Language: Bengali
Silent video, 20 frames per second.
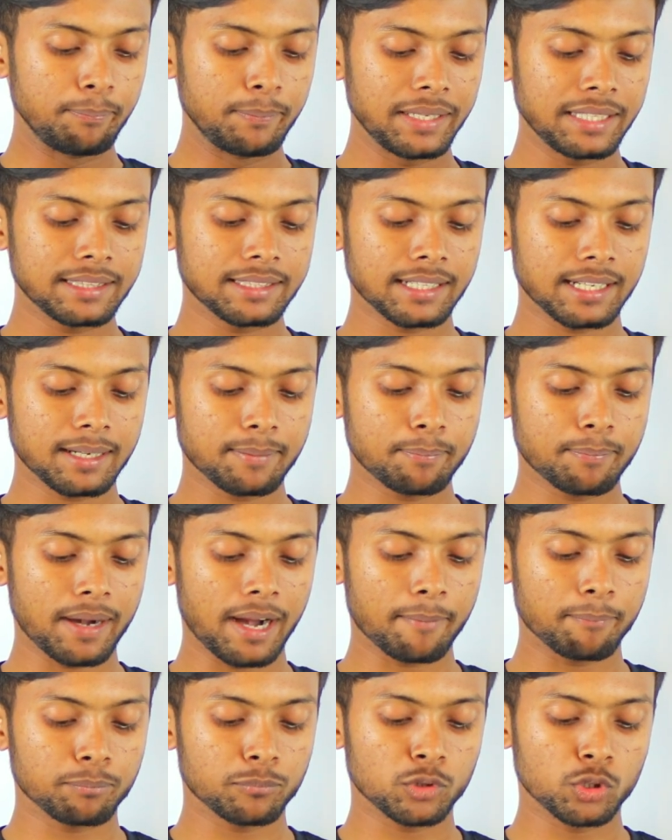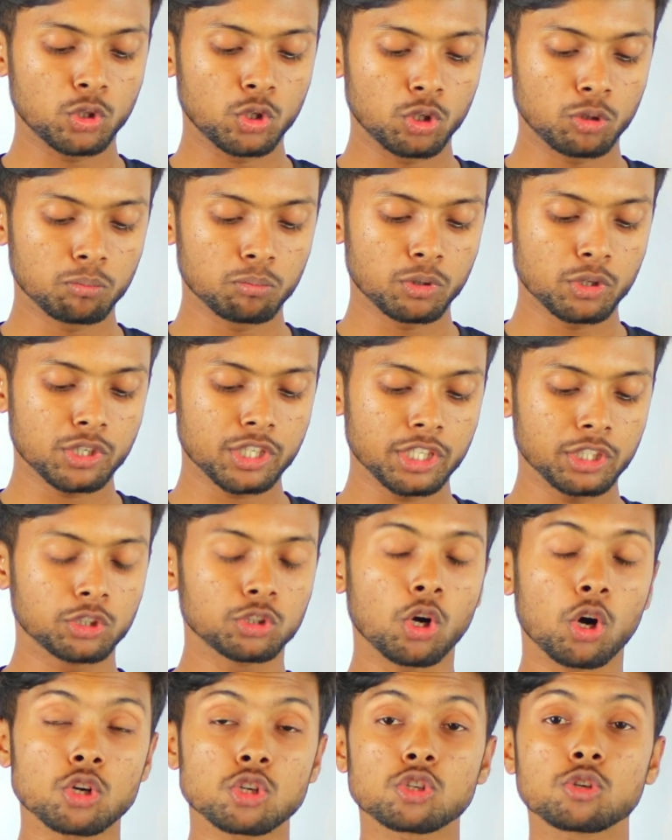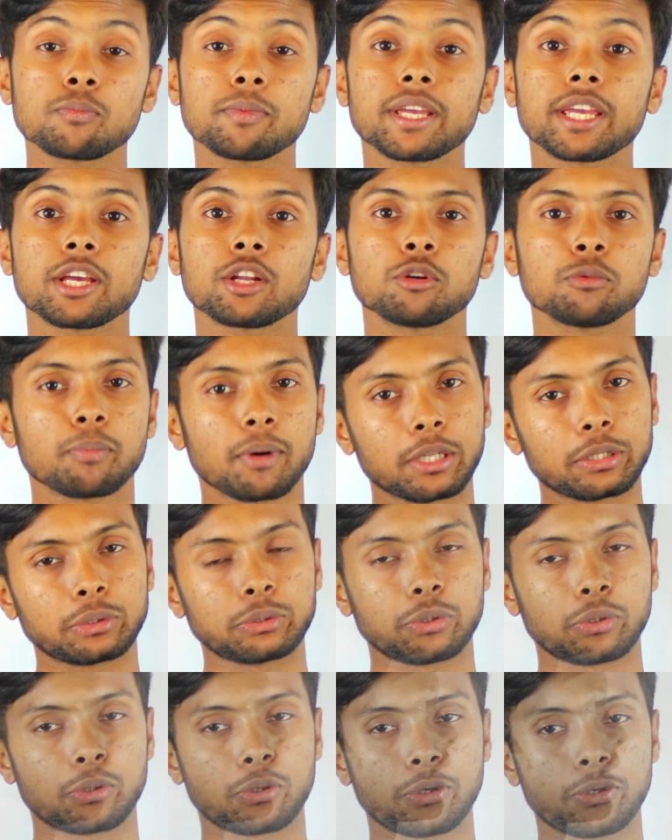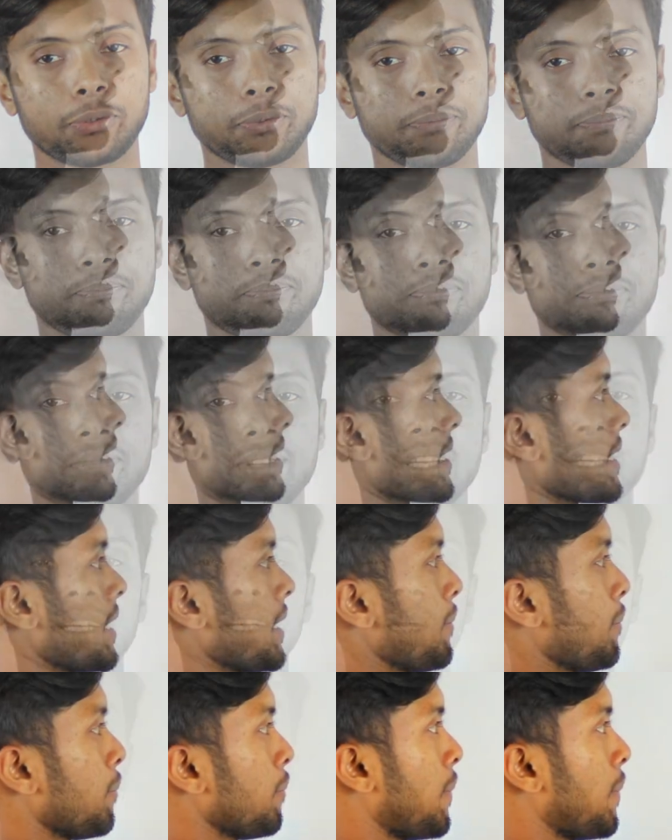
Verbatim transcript: মিতার প্রাপ্ত নম্বরটি দশমিকে রূপান্তর করো এটা আছে